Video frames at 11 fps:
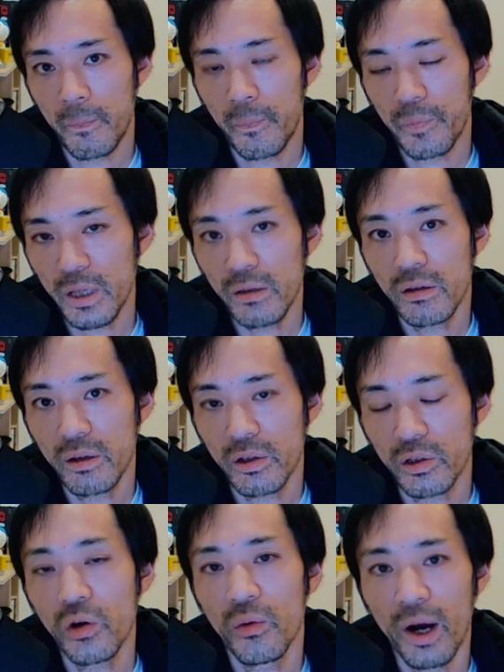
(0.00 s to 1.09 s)
ね
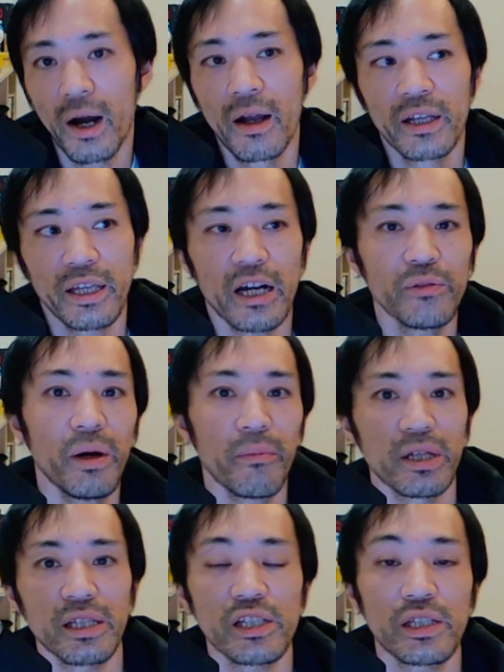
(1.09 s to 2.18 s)
要は100万目
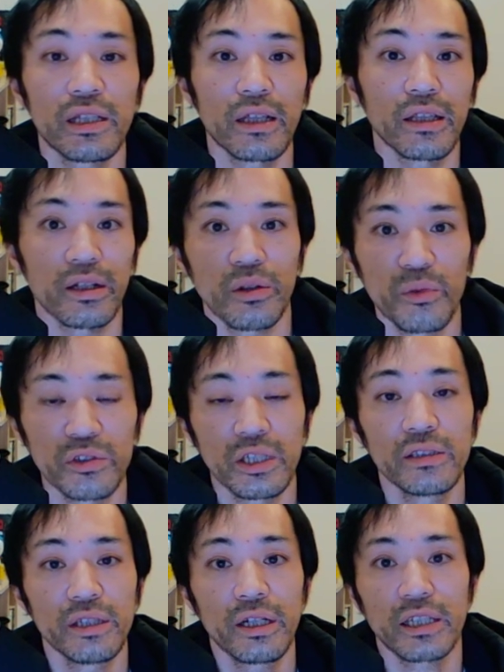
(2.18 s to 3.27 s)
指してたんだけども全
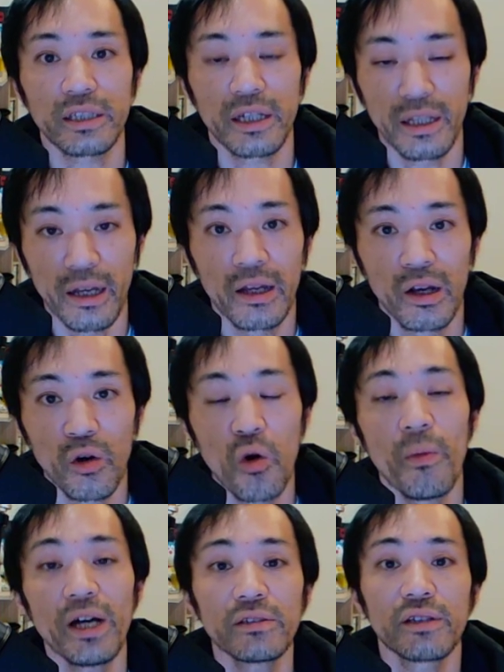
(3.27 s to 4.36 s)
然稼げない5
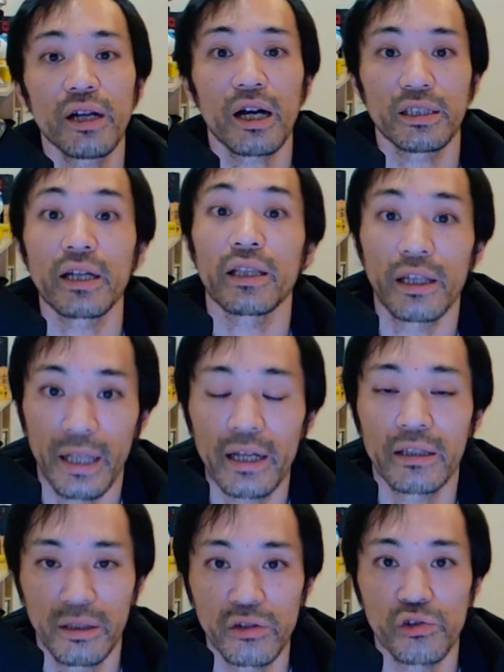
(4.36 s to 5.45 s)
万すら稼げてないっ
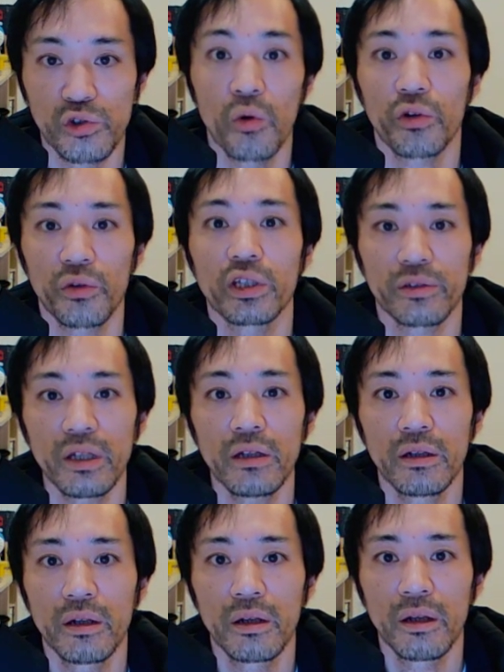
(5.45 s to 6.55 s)
ていう状況ですね
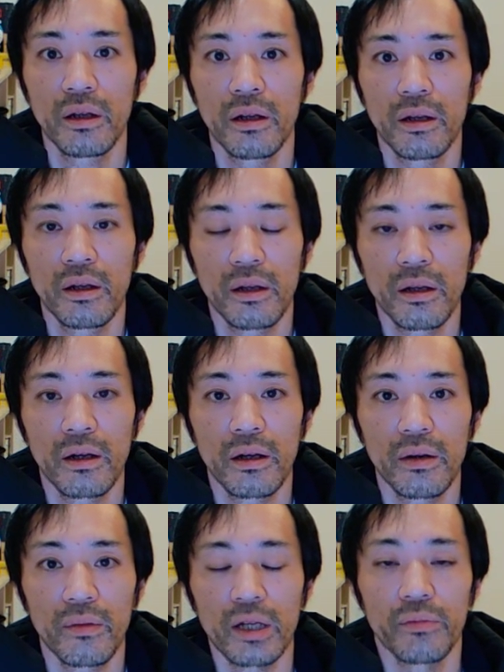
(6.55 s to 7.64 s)

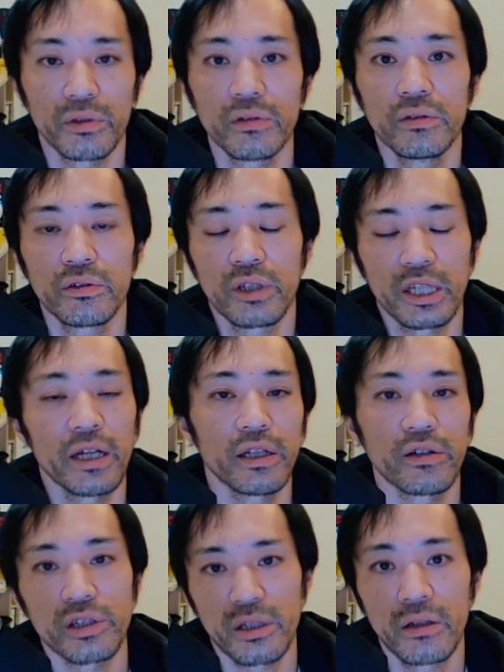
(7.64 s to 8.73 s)
わかりますその
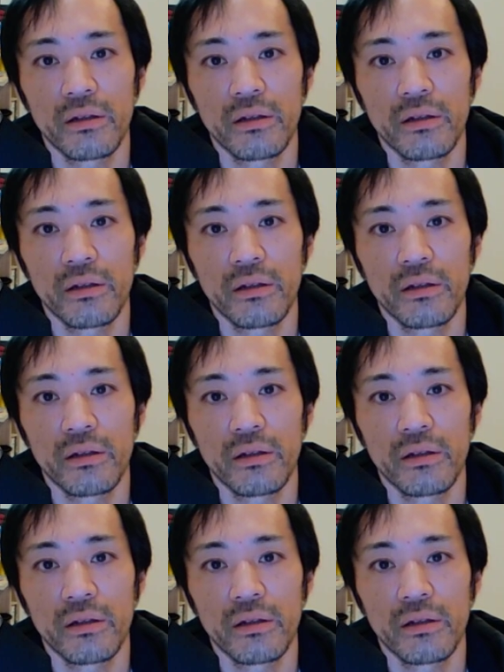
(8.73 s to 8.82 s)
ヒアリングして